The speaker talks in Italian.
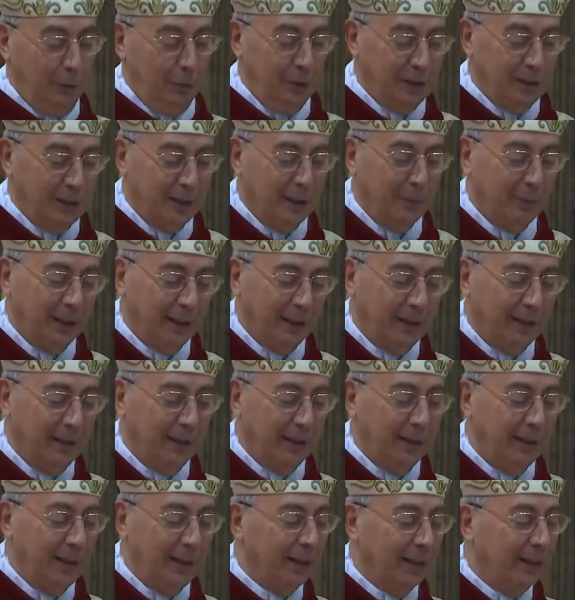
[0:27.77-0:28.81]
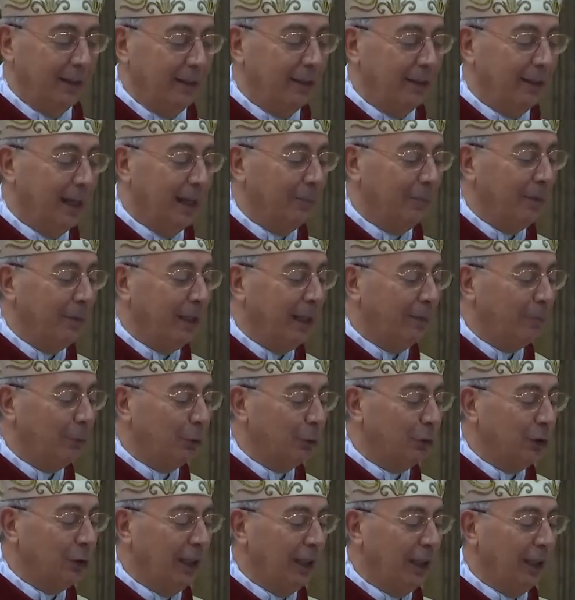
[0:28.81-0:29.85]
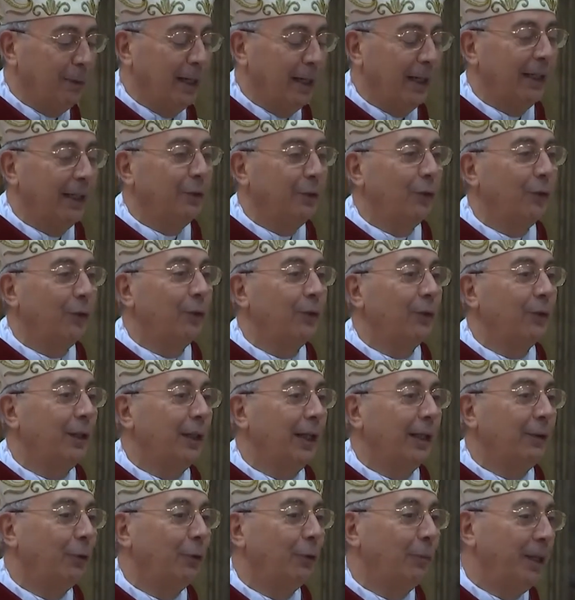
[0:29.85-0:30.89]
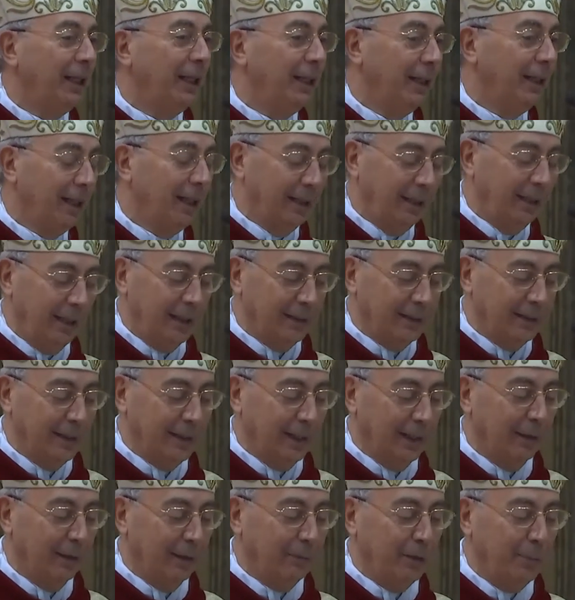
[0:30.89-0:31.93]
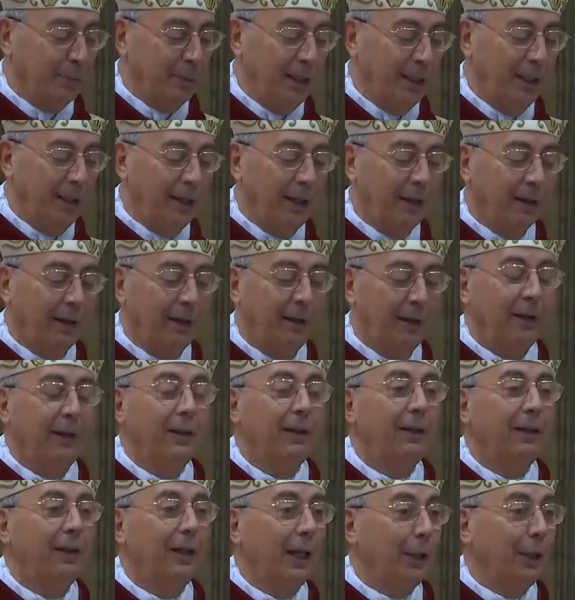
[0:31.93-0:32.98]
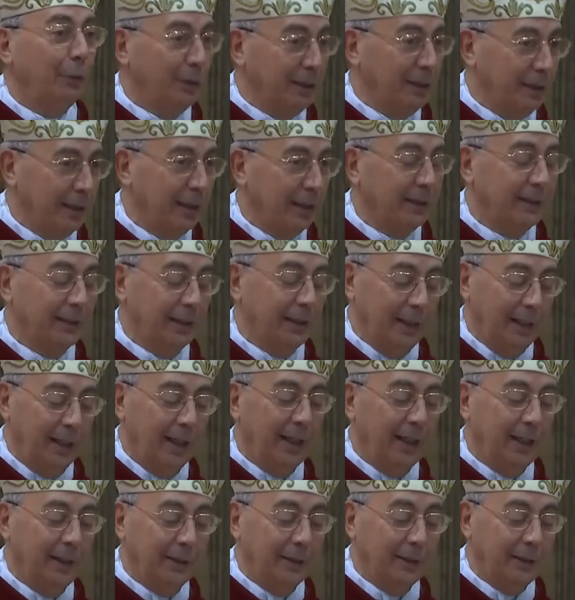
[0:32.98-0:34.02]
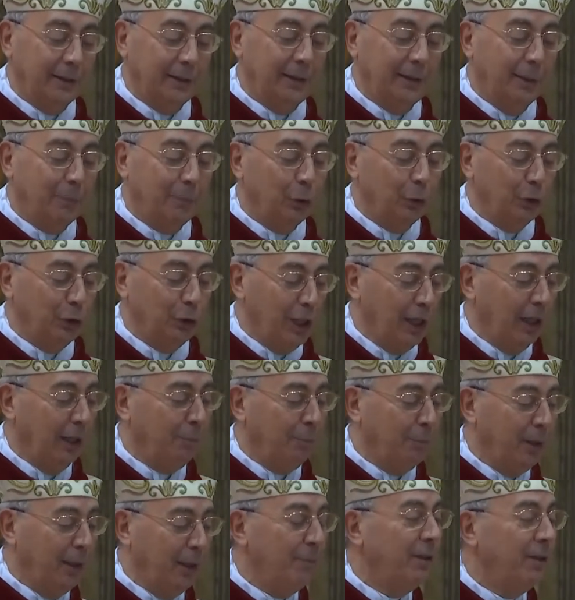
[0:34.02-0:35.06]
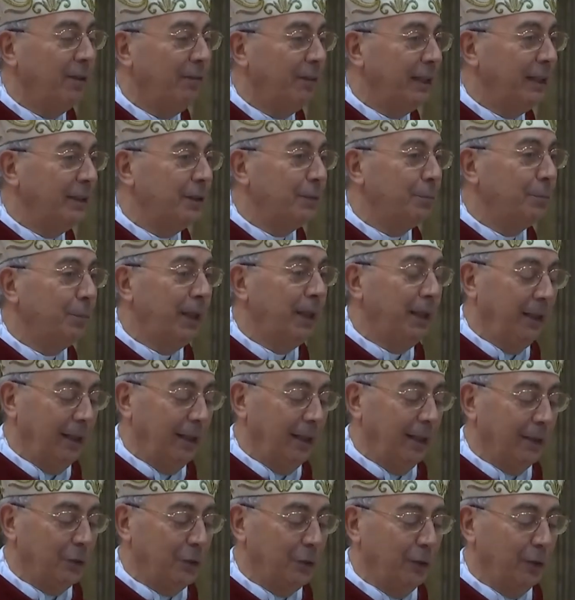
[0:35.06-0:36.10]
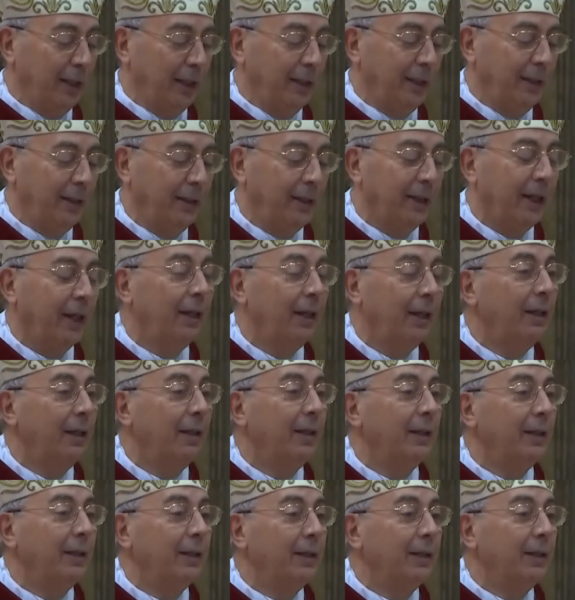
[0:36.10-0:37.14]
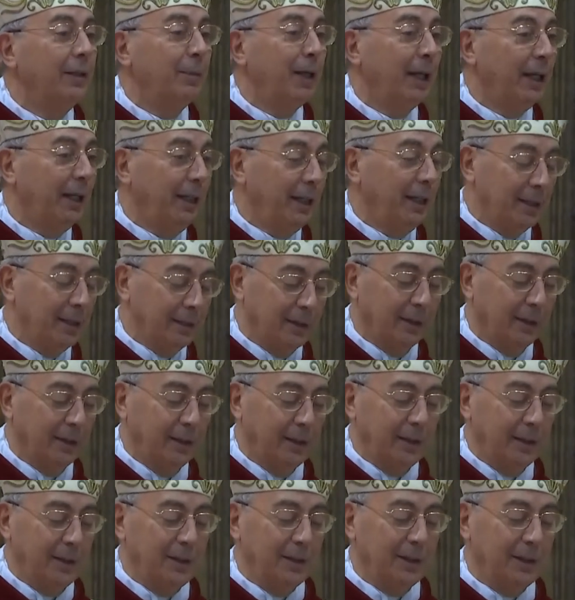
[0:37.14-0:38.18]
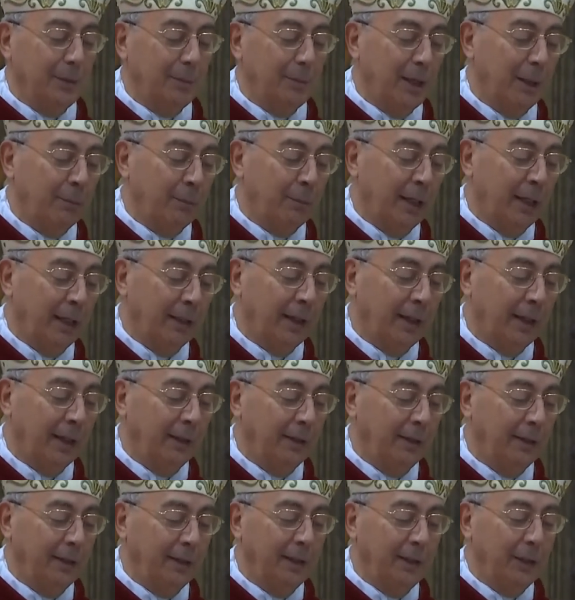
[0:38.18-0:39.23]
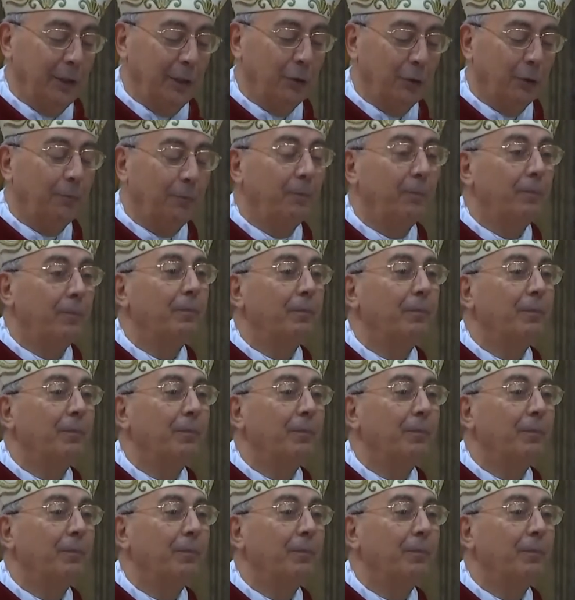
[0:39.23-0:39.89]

Questa mattina abbiamo celebrato la Domenica della Sacra Famiglia, e questa sera siamo già ai primi vespri della solennità di Maria Santissima Madre di Dio.